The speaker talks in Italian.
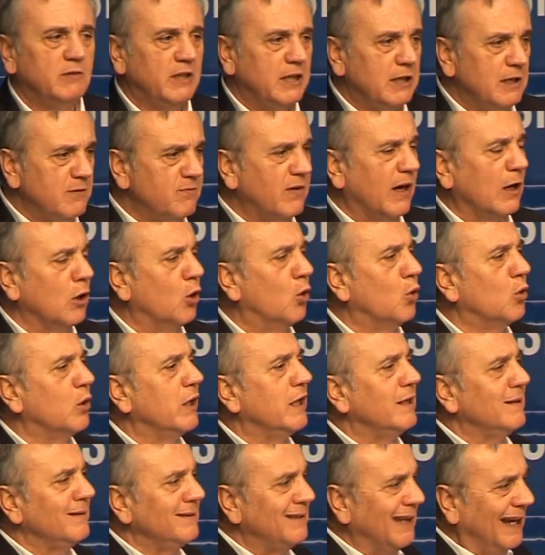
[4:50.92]
i
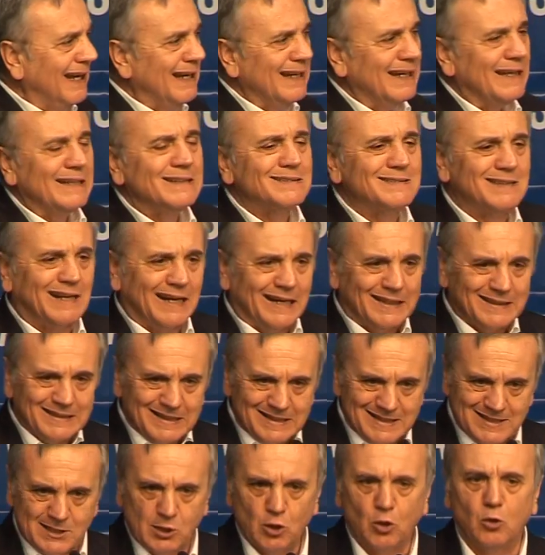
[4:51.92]
valori della
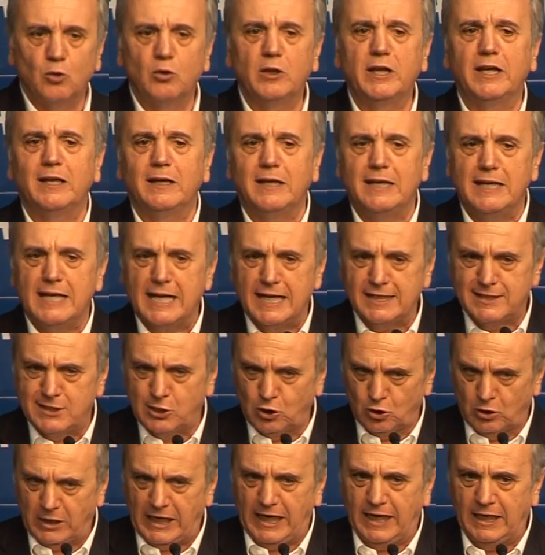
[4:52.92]
tradizione
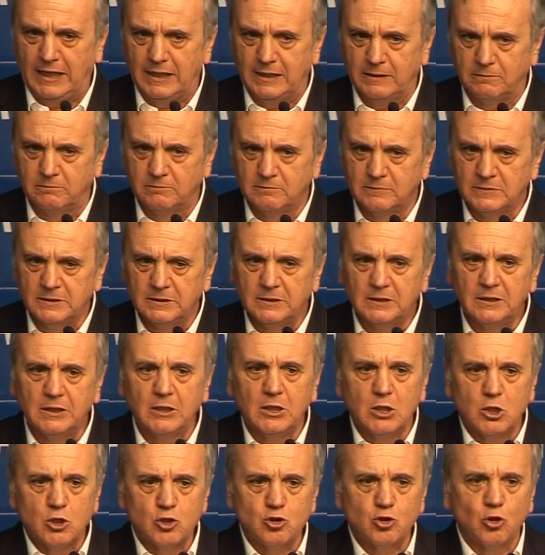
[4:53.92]
nazionale.
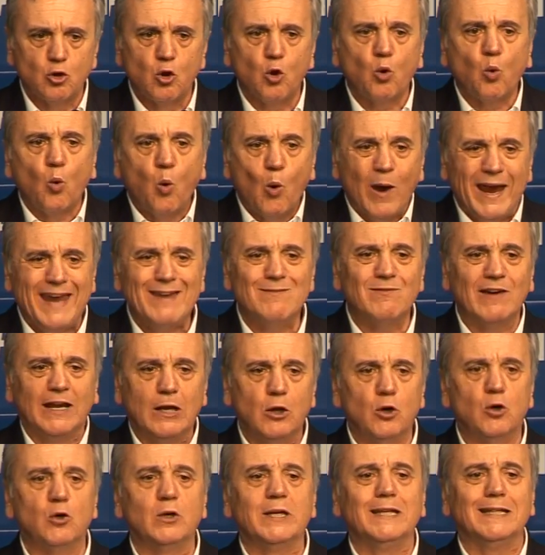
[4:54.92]
Sono quei
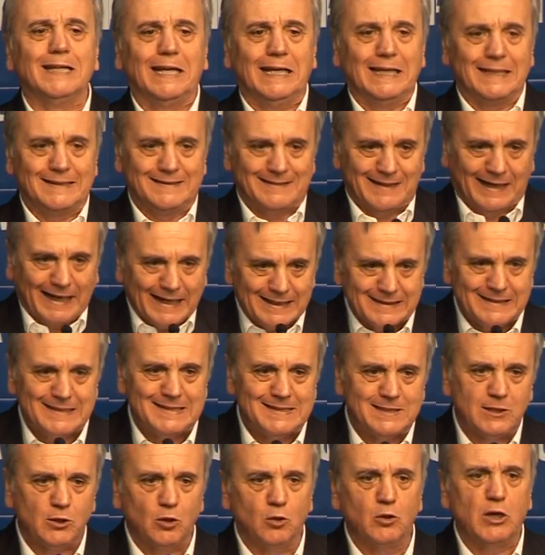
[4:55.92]
valori della
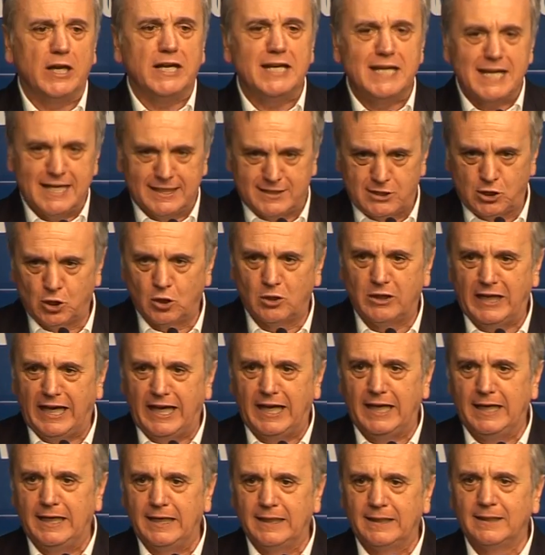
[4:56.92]
tradizione
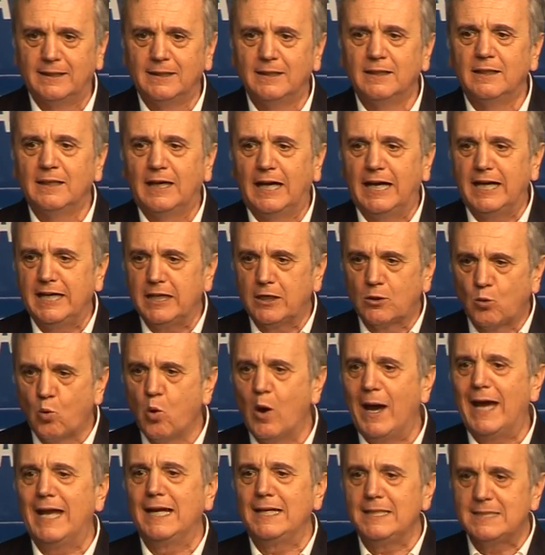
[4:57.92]
nazionale ai
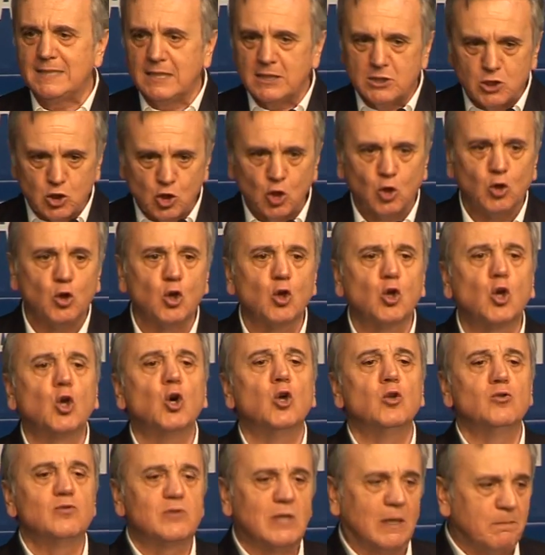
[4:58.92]
quali si sono
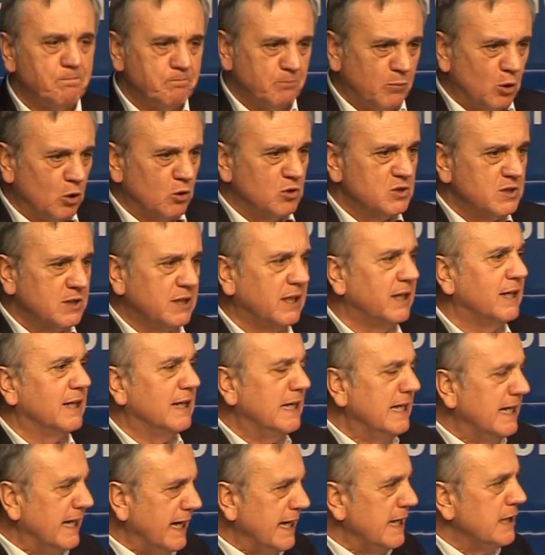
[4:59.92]
contrapposte
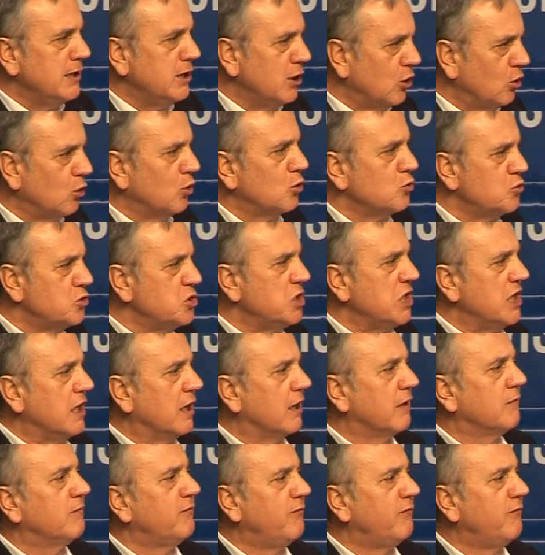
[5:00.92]
le ideologie